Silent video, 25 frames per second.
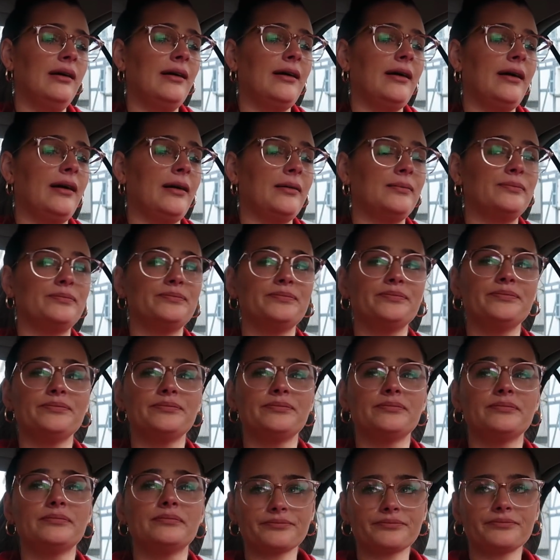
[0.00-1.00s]
Ja.
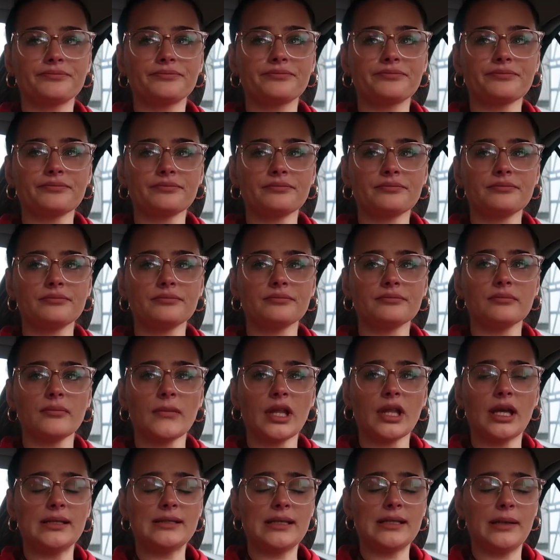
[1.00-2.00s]

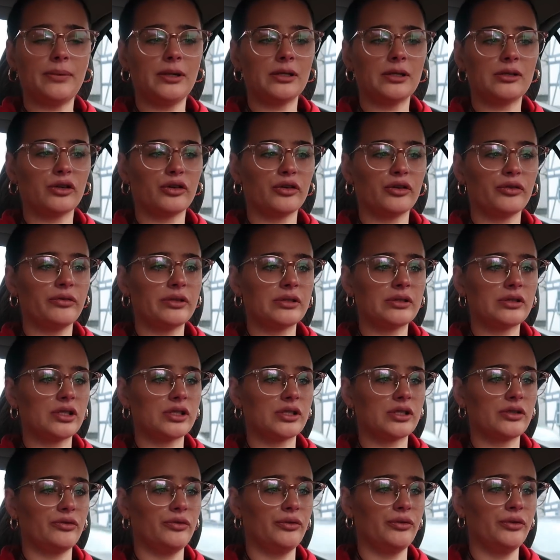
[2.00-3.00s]
Ich habe halt auch irgendwie so
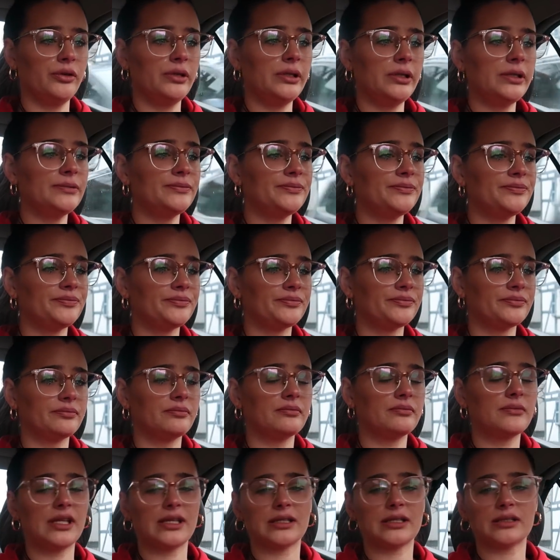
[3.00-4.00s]
das Gefühl,
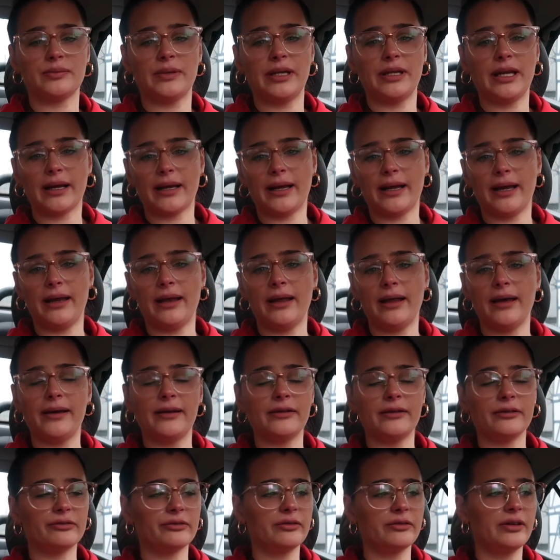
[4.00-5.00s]
dass mir da keiner
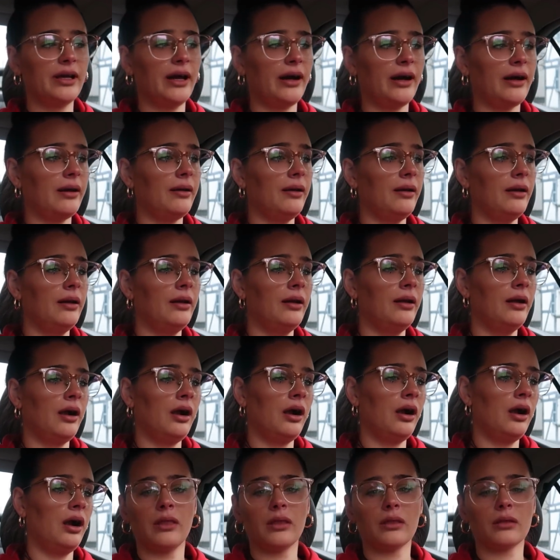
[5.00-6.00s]
helfen kann.
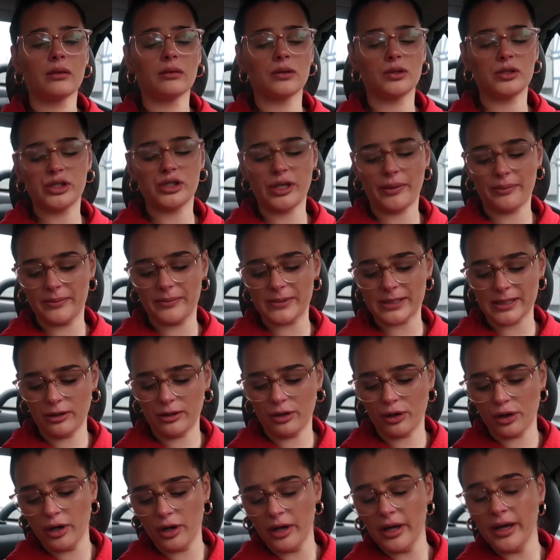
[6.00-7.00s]
Und ich habe mich
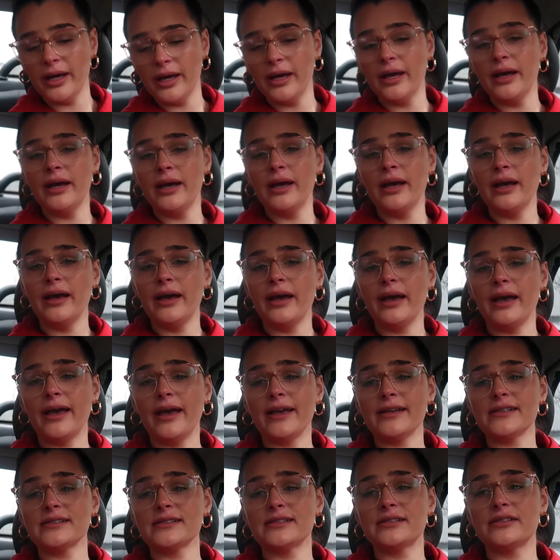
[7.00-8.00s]
auch
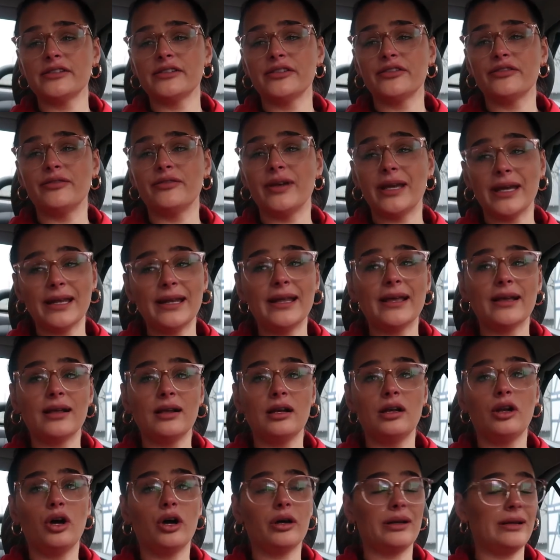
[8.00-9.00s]
echt wenigen
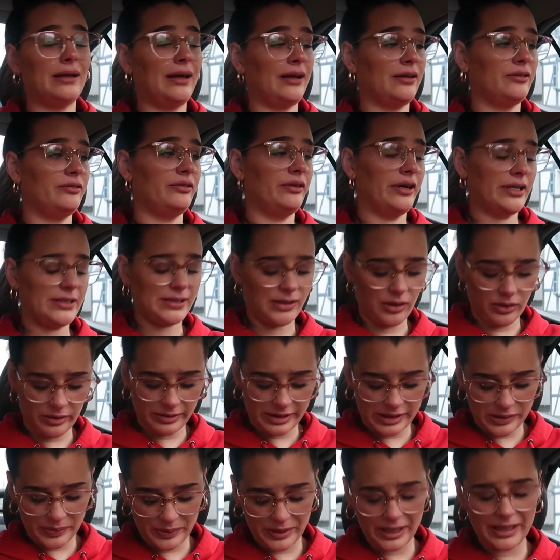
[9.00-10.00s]
Leuten anvertraut.
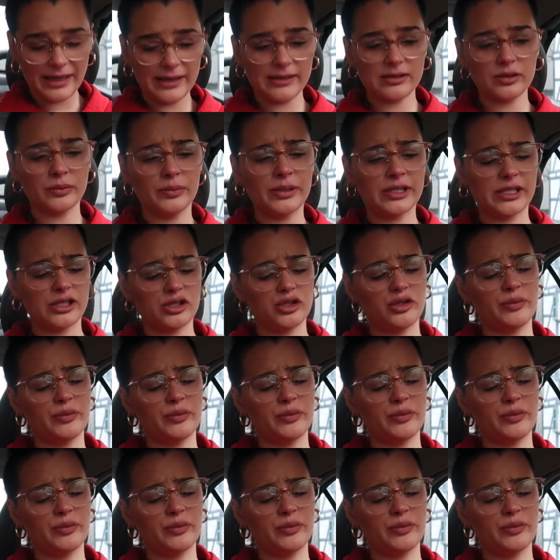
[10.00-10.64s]
Ich bin eh so ein bisschen